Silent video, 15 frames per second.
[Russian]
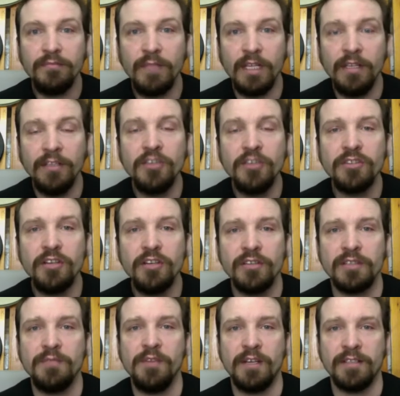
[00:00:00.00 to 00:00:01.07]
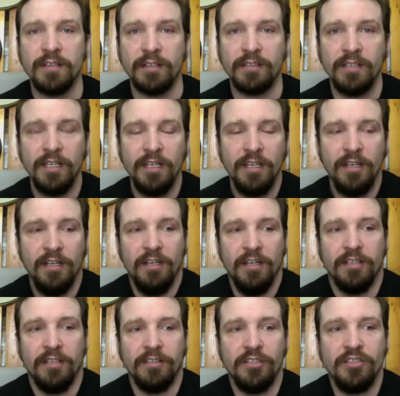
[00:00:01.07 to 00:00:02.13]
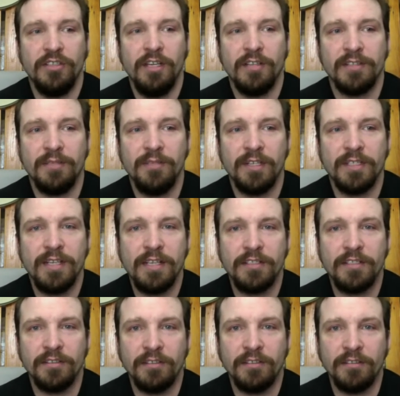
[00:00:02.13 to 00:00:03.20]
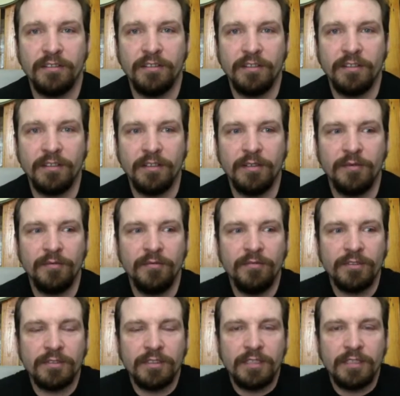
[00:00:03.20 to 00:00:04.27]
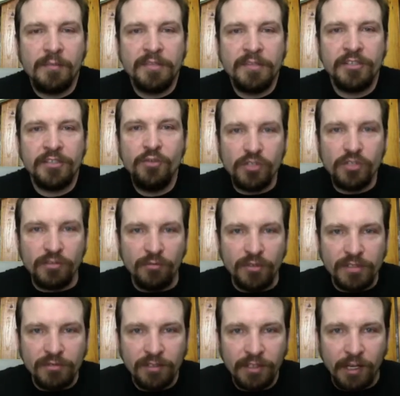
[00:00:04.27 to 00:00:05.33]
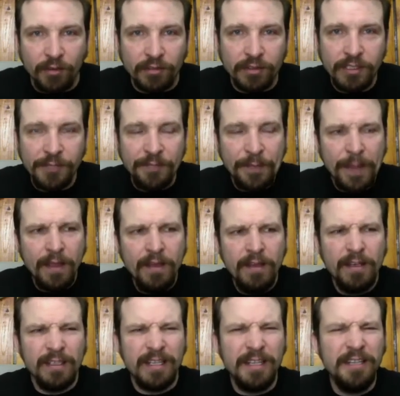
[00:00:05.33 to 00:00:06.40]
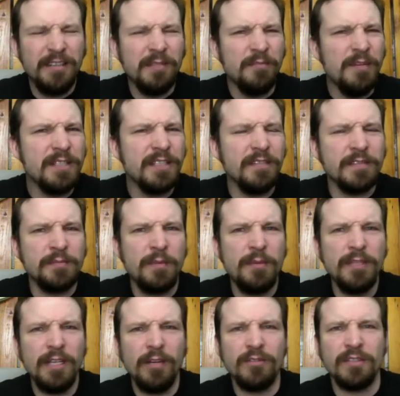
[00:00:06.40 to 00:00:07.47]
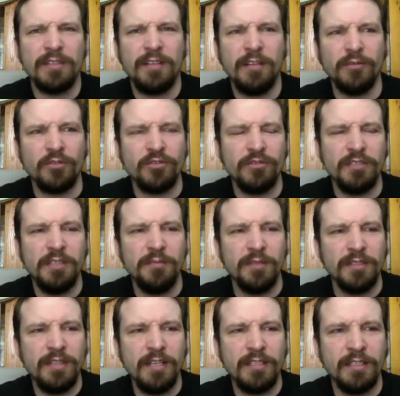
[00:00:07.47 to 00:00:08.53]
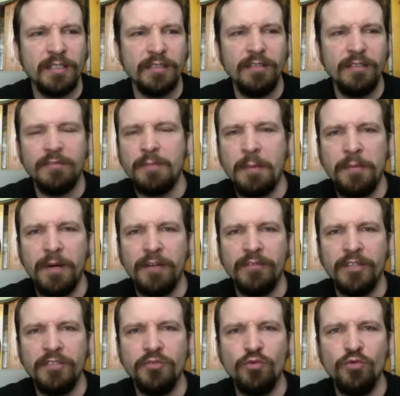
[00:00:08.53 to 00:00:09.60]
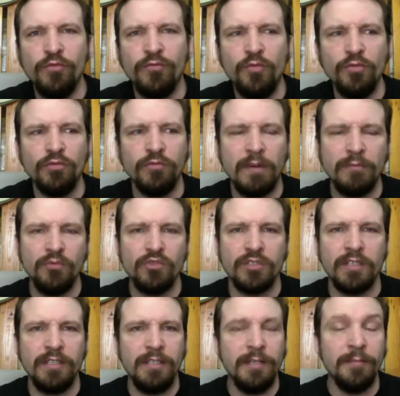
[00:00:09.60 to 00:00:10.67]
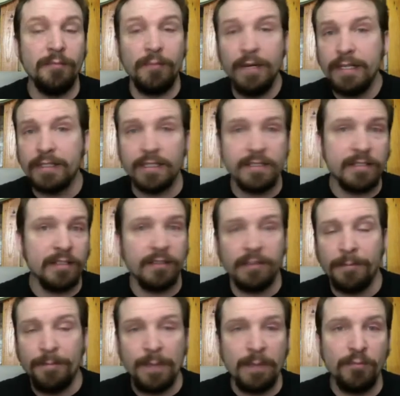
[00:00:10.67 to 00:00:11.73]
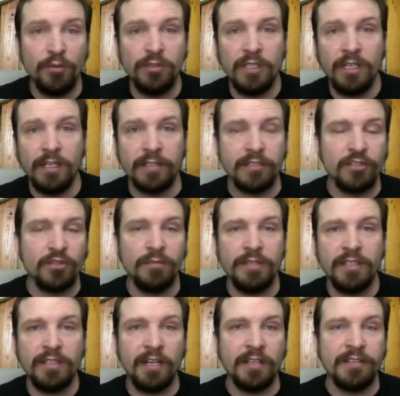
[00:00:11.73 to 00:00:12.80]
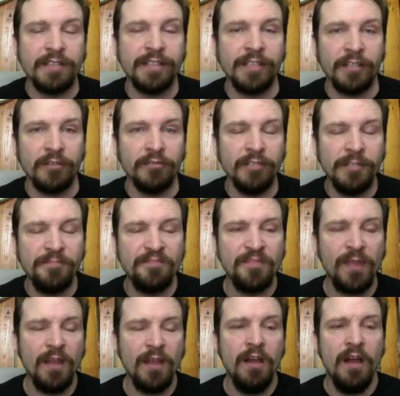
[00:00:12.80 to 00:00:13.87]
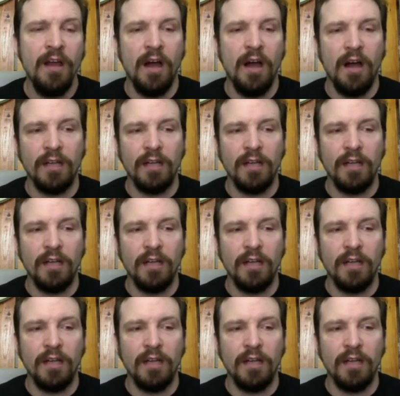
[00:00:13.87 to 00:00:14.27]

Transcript: и начинаю замерзать. Начинаю замерзать, э, вот, как бы съеживаюсь вот так вот, да. Какие-то мысли вспоминаются сразу, что типа, знаете, когда вы попали в ледяную воду, вам нужно не брыхтаться и там бултыхаться, чтобы не тратить энергию, да, а